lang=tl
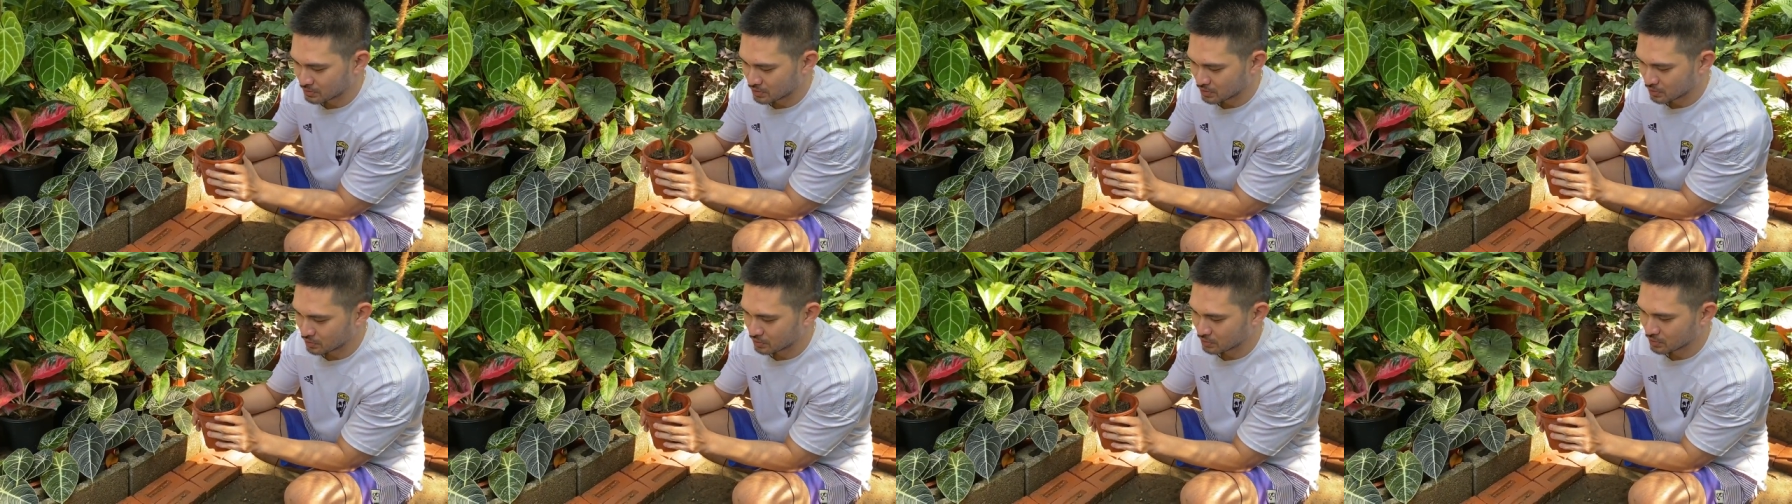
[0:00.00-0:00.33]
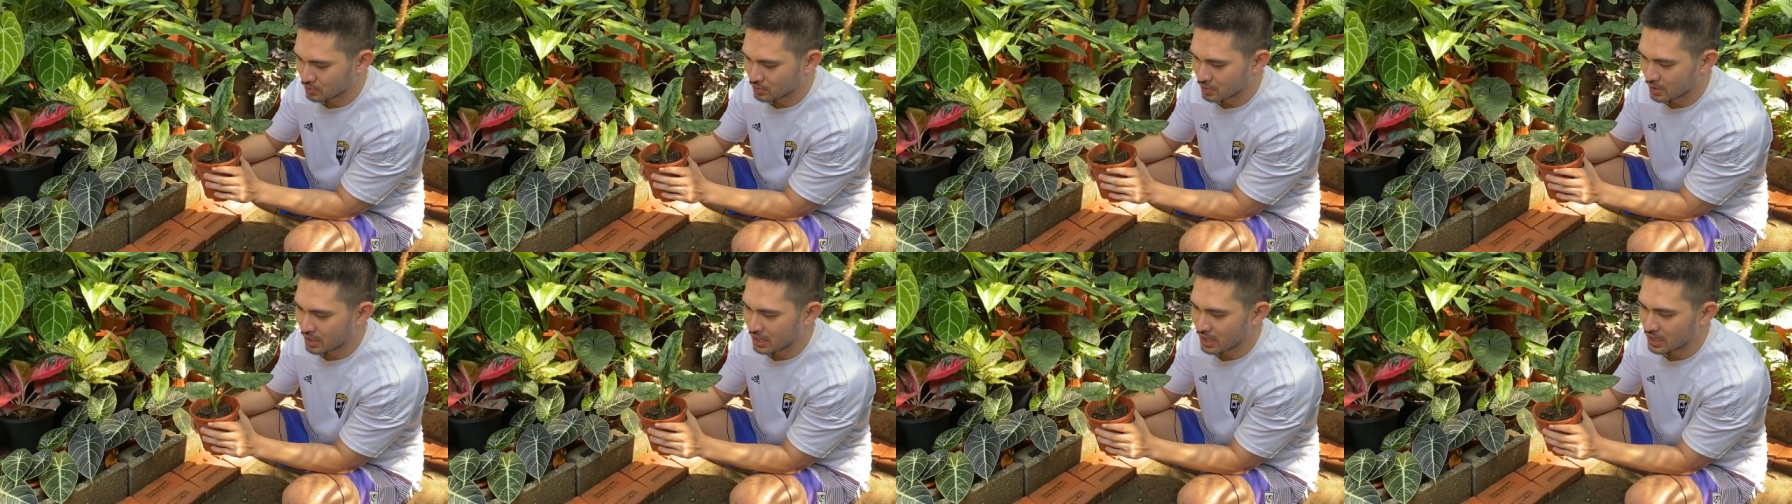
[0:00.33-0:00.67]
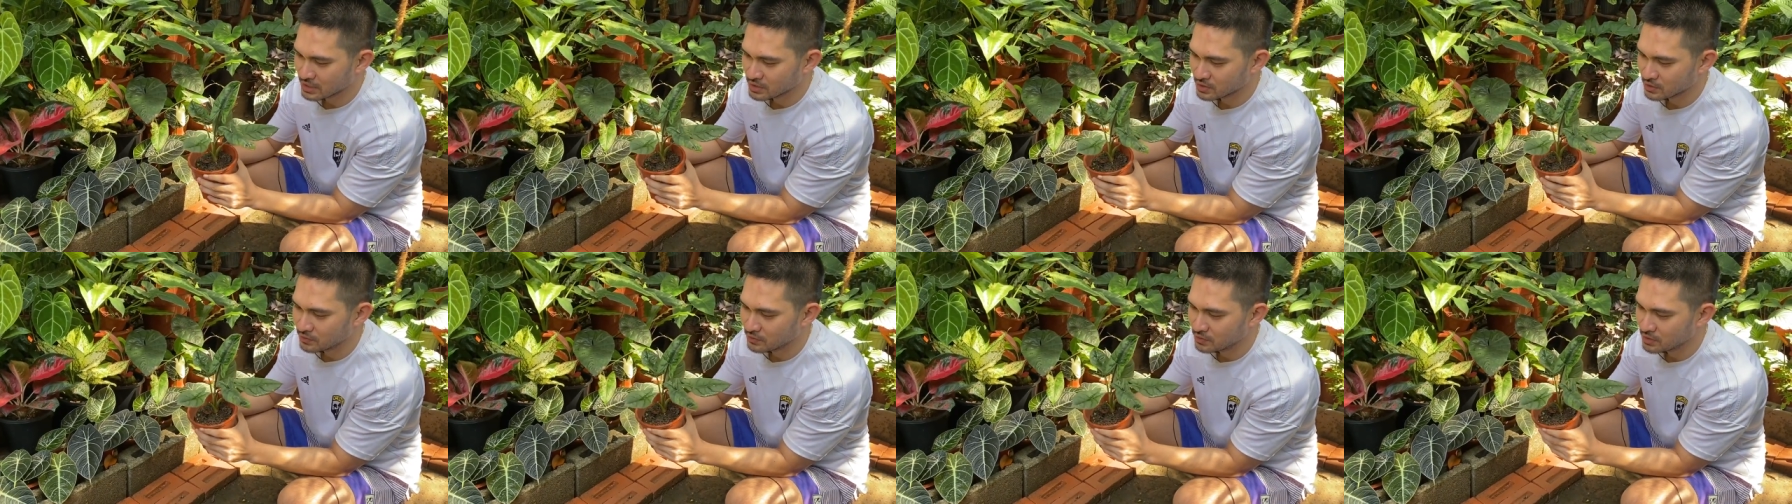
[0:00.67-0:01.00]
So
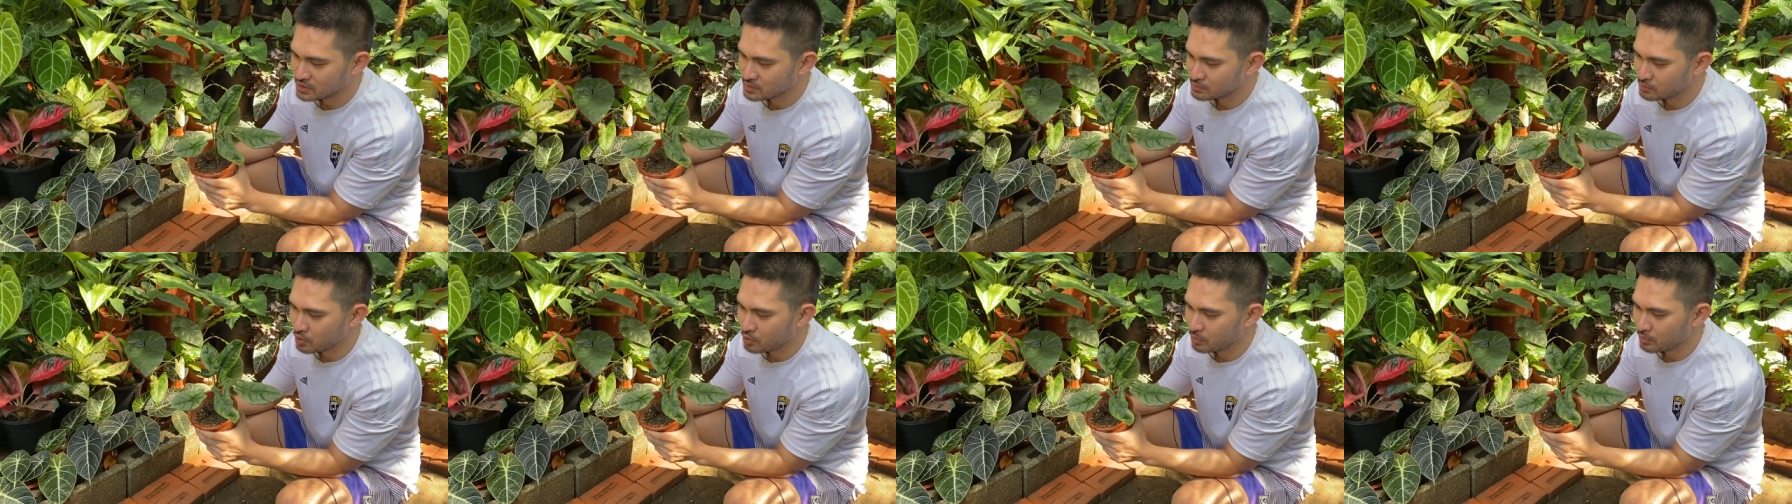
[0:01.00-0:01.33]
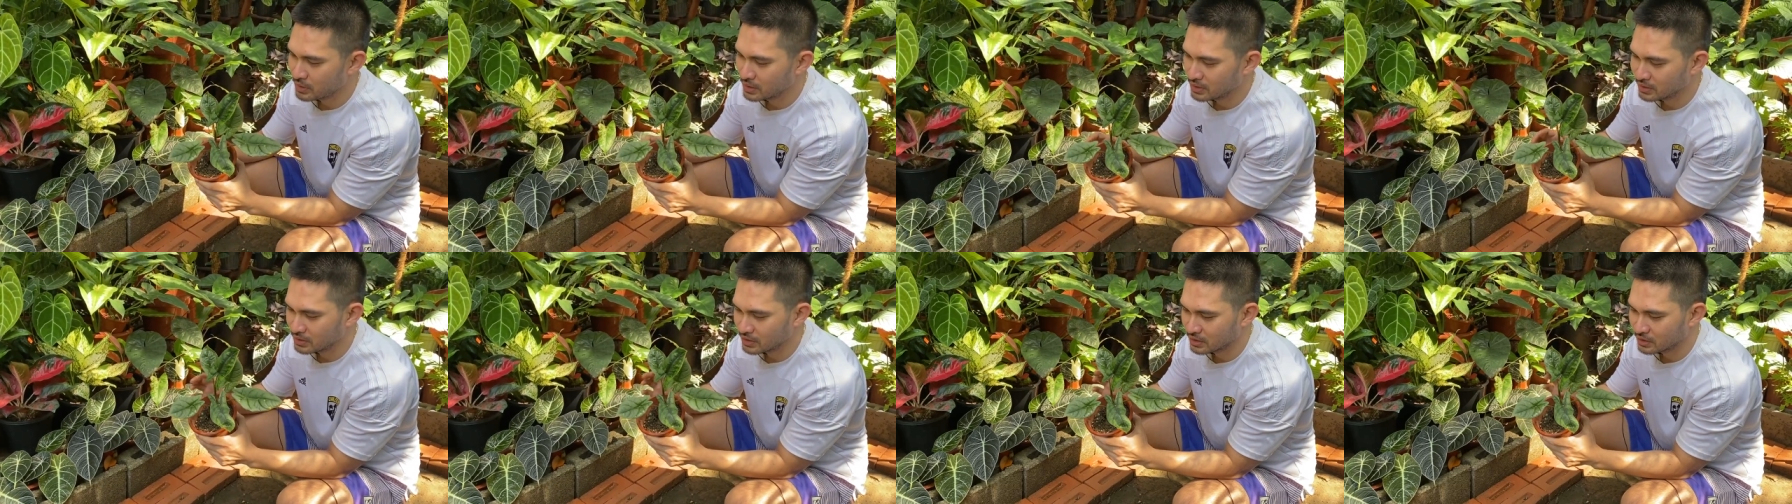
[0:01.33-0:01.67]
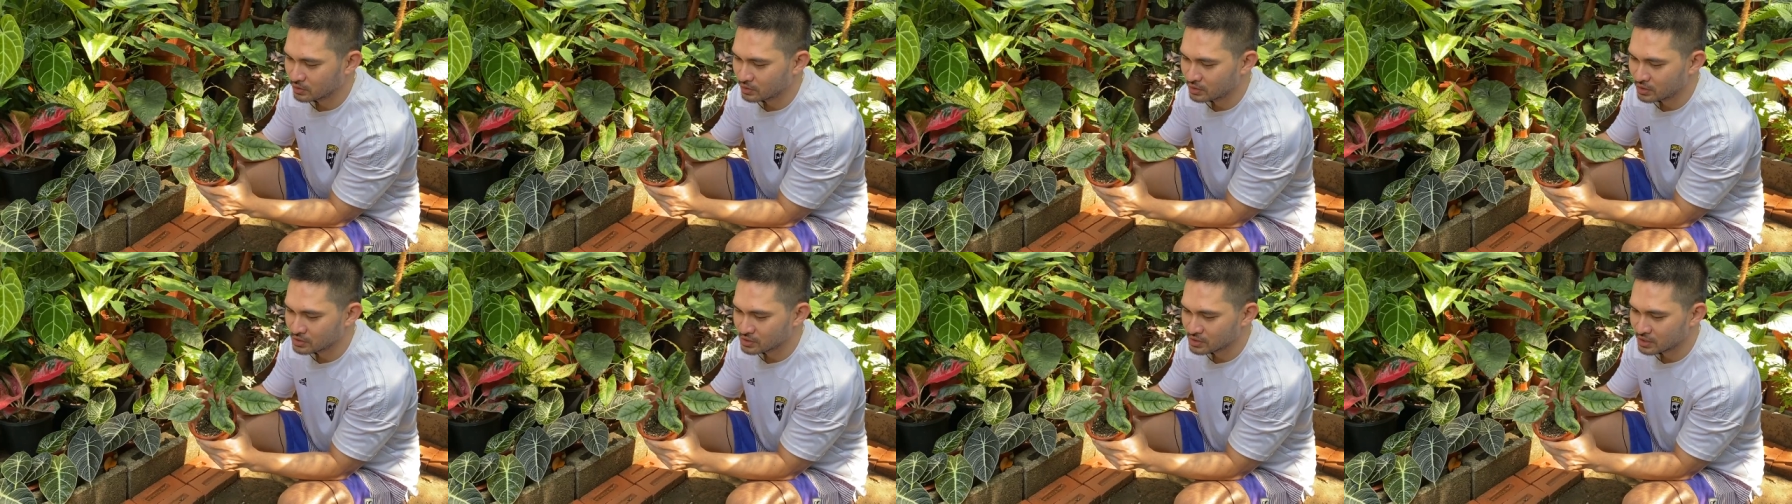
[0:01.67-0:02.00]
as of this moment,
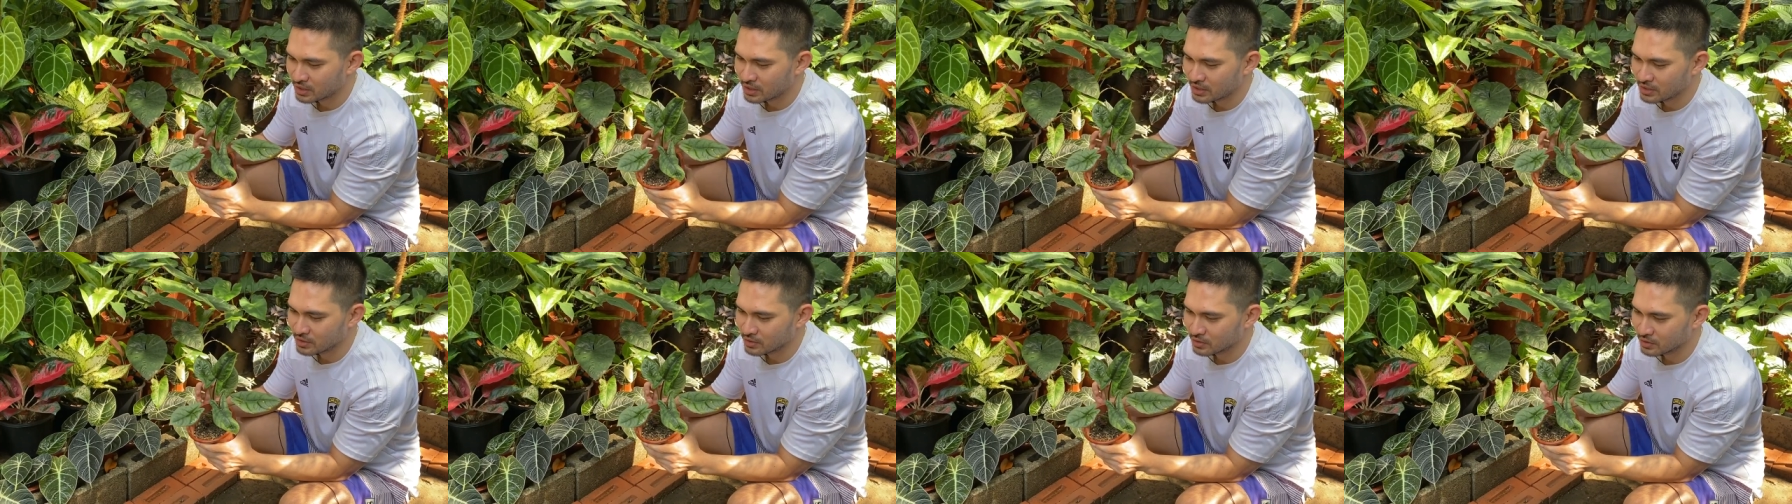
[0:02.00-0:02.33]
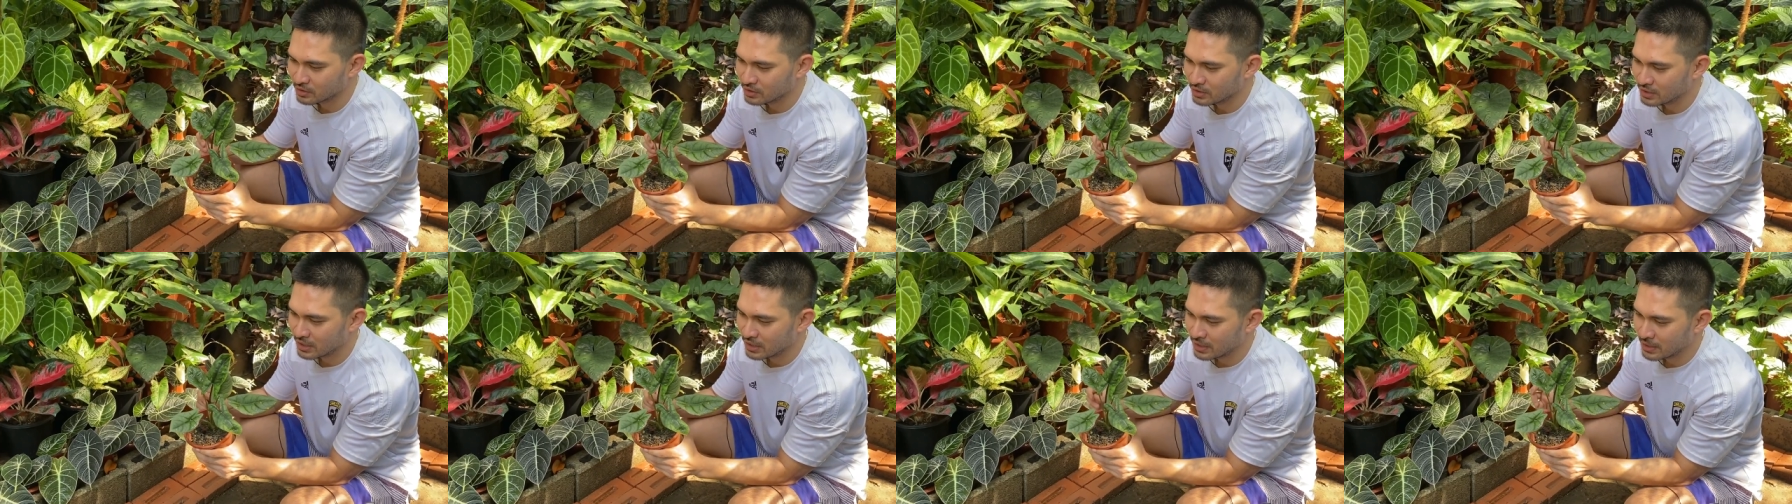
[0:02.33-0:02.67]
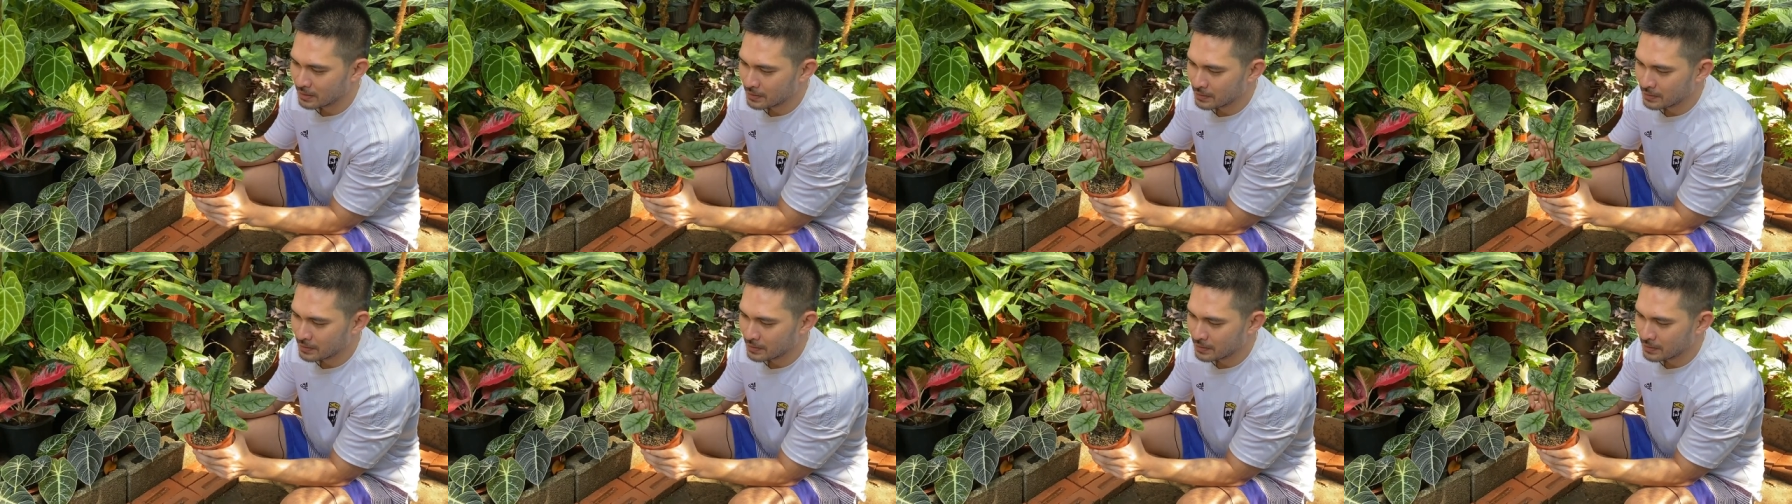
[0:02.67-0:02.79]
ito na siya ngayon